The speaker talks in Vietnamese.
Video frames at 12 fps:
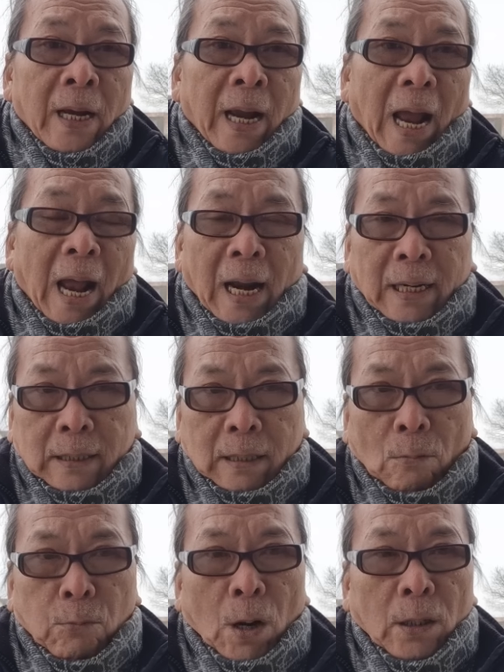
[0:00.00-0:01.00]
Nga
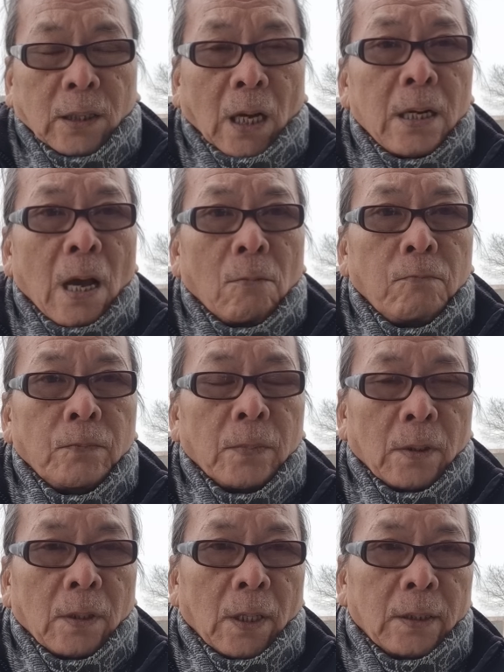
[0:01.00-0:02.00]
đồng loạt tấn công
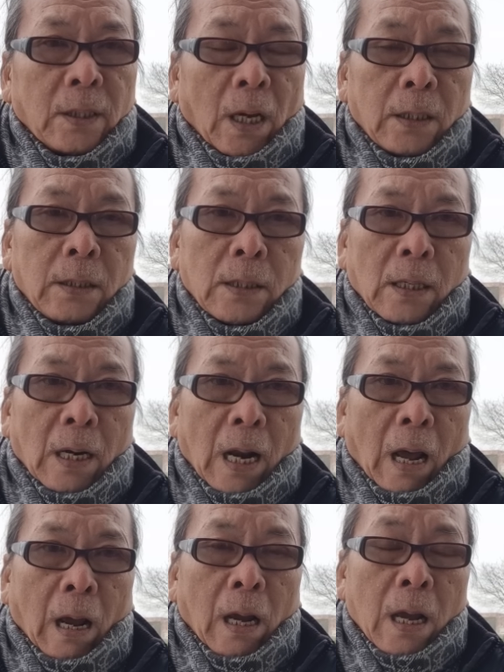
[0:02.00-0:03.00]
lên tới là